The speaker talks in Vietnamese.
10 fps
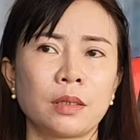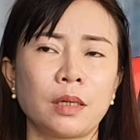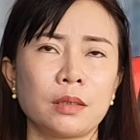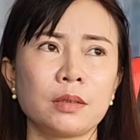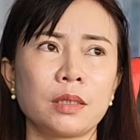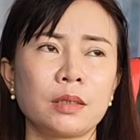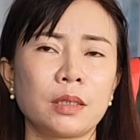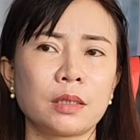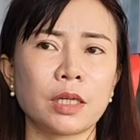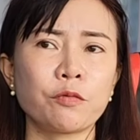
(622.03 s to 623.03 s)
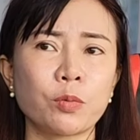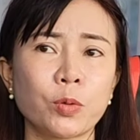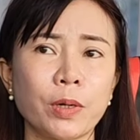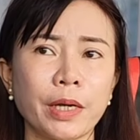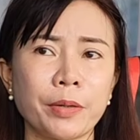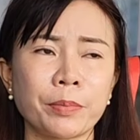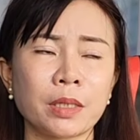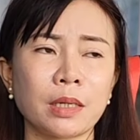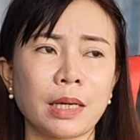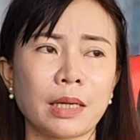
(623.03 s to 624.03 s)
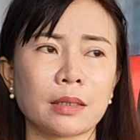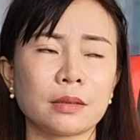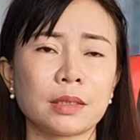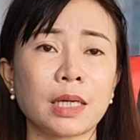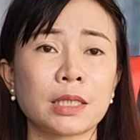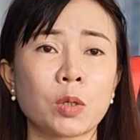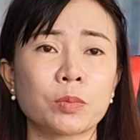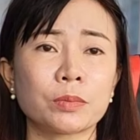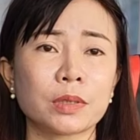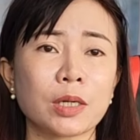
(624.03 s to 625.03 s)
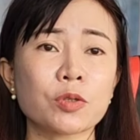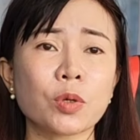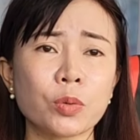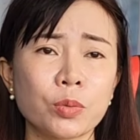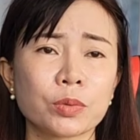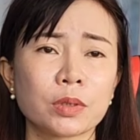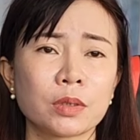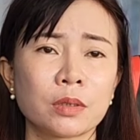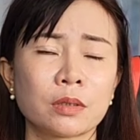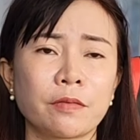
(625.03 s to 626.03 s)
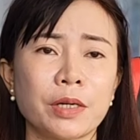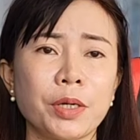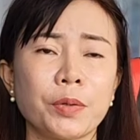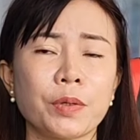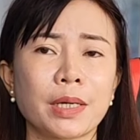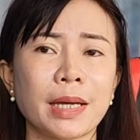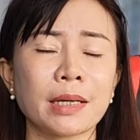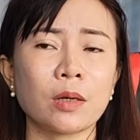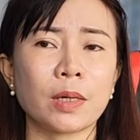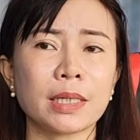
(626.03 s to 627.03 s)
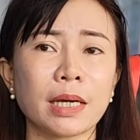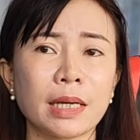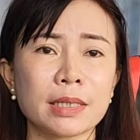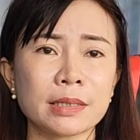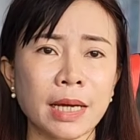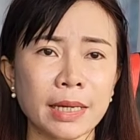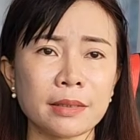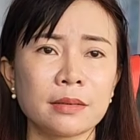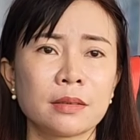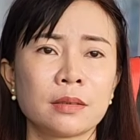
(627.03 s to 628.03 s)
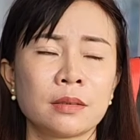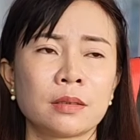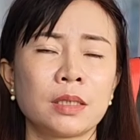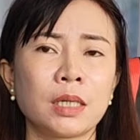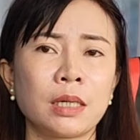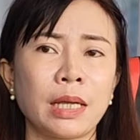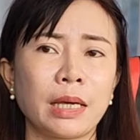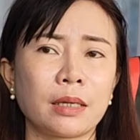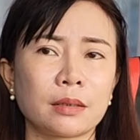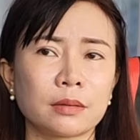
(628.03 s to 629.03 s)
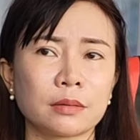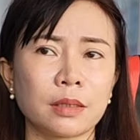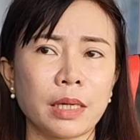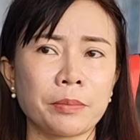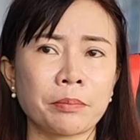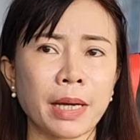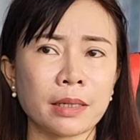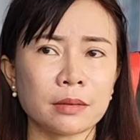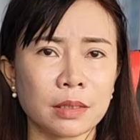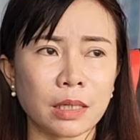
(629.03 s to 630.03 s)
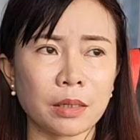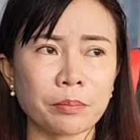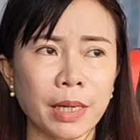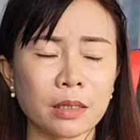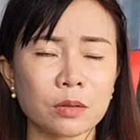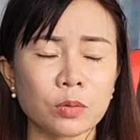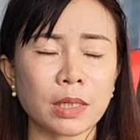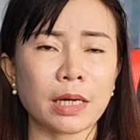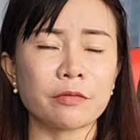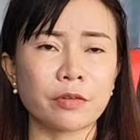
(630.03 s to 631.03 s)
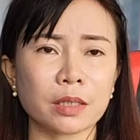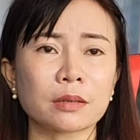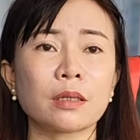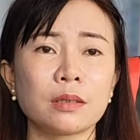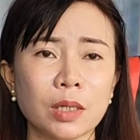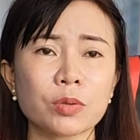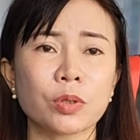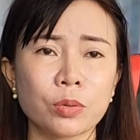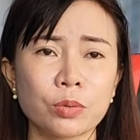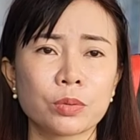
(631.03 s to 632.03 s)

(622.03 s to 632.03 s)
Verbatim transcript: ở trên ờ, cái vùng của em á, là người ta trồng cao su ừ. và điều và các cái loại cây ăn trái ừ. nên là em bán như vậy em bán luôn cả vật tư cao su